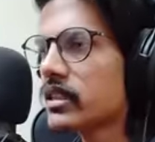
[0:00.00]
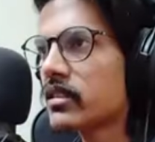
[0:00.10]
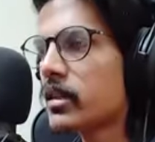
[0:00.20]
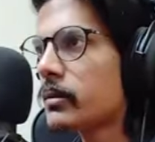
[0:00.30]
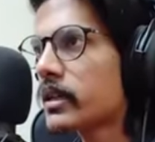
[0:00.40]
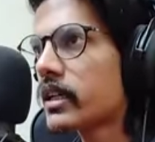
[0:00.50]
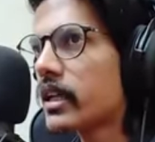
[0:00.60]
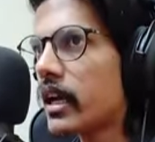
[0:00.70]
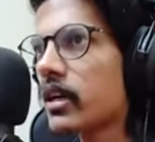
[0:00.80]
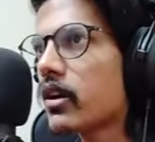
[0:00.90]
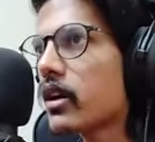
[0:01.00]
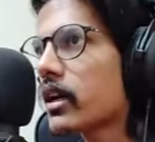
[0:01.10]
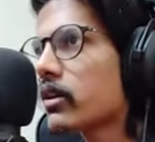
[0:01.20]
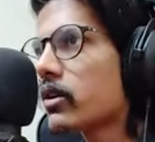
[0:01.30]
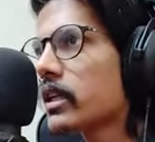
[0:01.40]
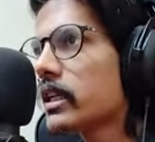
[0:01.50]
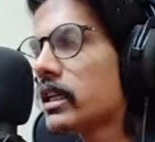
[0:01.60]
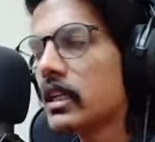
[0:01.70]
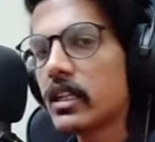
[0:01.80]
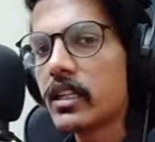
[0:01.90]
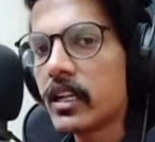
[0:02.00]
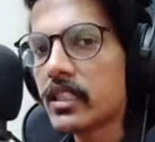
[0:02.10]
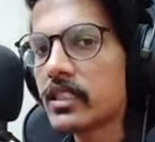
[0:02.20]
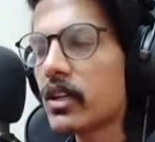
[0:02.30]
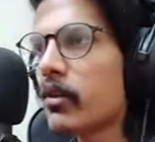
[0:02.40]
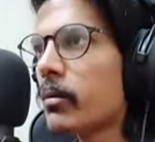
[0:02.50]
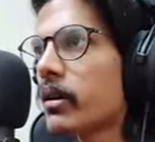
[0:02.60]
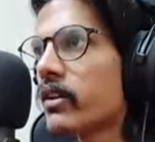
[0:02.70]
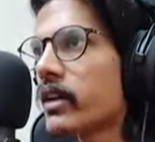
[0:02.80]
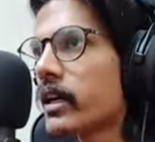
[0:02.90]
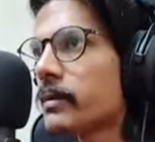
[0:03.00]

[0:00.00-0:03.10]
చేసినప్పటికీ ఇంకా హండ్రెడ్లోనే కదా ఉంటుంది నెక్స్ట్ డేకి వెళ్ళిపోదాం ఇంకా